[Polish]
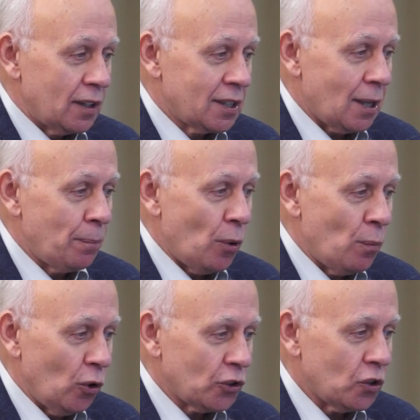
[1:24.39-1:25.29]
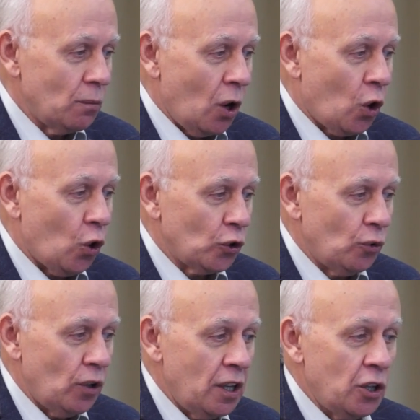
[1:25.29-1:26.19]
za pomocą
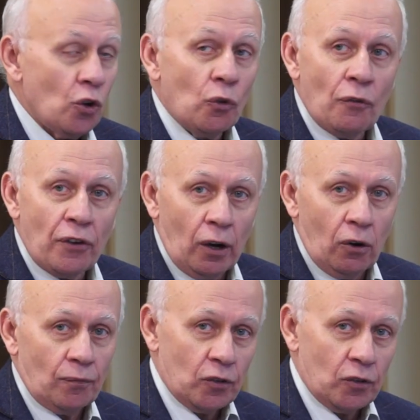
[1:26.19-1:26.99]
kodu jonowego.